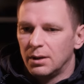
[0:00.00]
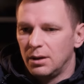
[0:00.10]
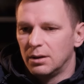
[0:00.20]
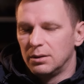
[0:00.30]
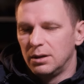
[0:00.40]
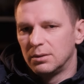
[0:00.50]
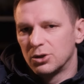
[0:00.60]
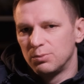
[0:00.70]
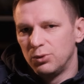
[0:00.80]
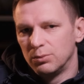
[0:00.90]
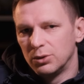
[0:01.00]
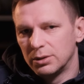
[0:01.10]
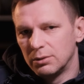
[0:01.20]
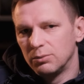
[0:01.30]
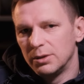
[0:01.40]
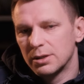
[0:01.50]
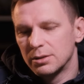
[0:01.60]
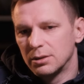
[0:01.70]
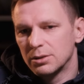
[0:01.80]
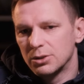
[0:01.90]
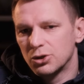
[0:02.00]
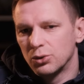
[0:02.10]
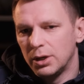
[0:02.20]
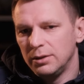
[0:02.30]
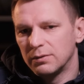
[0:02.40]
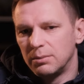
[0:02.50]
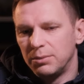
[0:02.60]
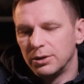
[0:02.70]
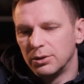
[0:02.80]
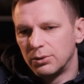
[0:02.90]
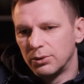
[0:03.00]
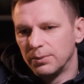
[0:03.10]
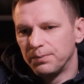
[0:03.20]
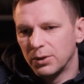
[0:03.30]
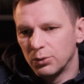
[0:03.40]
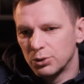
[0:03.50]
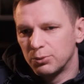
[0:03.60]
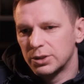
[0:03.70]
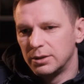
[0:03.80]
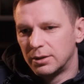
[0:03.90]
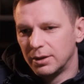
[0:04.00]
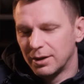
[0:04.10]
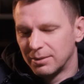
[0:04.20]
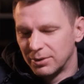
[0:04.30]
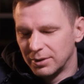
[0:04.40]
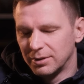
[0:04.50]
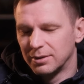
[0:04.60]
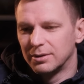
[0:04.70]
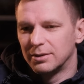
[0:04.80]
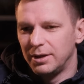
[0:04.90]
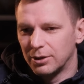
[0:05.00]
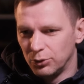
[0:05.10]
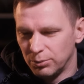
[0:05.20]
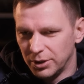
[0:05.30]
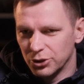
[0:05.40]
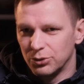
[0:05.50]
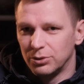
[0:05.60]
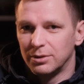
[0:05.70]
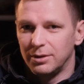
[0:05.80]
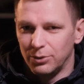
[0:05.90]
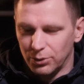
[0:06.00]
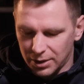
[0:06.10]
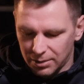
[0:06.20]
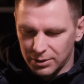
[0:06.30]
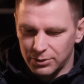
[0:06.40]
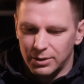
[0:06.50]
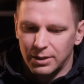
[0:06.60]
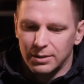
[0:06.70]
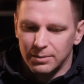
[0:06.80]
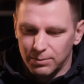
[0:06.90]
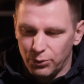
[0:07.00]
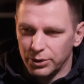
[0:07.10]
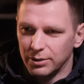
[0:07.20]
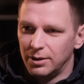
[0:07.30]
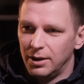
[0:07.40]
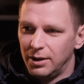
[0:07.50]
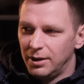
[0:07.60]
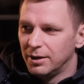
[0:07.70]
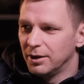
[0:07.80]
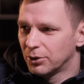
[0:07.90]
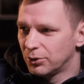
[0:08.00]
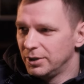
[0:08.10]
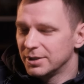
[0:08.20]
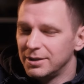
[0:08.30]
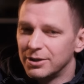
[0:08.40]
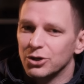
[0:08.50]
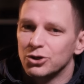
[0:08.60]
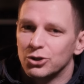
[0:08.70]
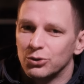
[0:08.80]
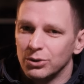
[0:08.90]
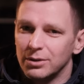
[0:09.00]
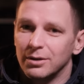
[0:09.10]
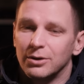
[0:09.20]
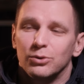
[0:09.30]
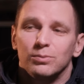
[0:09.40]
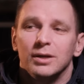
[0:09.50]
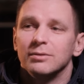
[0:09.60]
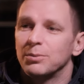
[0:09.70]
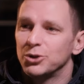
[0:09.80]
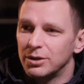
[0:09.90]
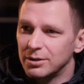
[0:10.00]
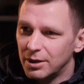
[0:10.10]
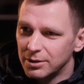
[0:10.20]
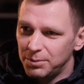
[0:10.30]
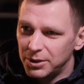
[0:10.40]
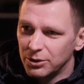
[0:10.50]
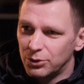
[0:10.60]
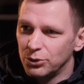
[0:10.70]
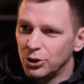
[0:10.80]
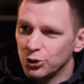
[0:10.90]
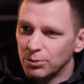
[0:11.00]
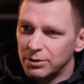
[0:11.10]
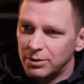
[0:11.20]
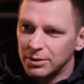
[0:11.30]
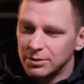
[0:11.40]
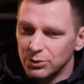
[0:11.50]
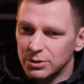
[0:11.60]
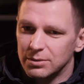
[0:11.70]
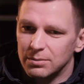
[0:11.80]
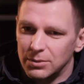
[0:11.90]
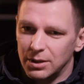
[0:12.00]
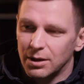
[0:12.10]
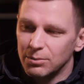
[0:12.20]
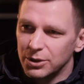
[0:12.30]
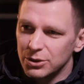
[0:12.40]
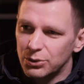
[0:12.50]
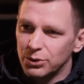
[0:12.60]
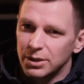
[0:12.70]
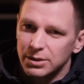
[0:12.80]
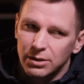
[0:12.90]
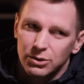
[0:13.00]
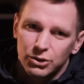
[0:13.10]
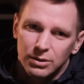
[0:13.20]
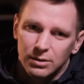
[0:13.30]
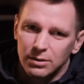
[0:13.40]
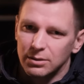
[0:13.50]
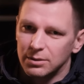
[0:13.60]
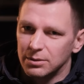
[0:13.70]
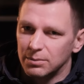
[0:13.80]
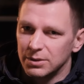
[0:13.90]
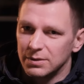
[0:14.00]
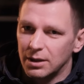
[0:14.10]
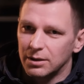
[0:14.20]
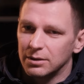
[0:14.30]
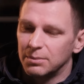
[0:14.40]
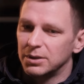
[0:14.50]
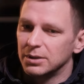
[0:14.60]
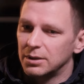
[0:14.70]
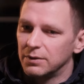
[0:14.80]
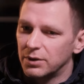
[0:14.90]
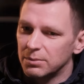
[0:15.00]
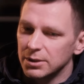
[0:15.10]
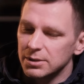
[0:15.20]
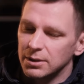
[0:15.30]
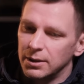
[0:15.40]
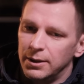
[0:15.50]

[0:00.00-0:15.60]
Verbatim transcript: Я, я даже помню, это вот мне сказал, кстати, Шуканов там перед игрой. И уже после игры как бы я к нему подошел, и он как бы, ну да, понял. Я говорю, если даже что-то, я говорю, мне вообще не надо перед игрой ни о чем говорить. То есть мне как бы настроя достаточно без всякой дополнительной информации.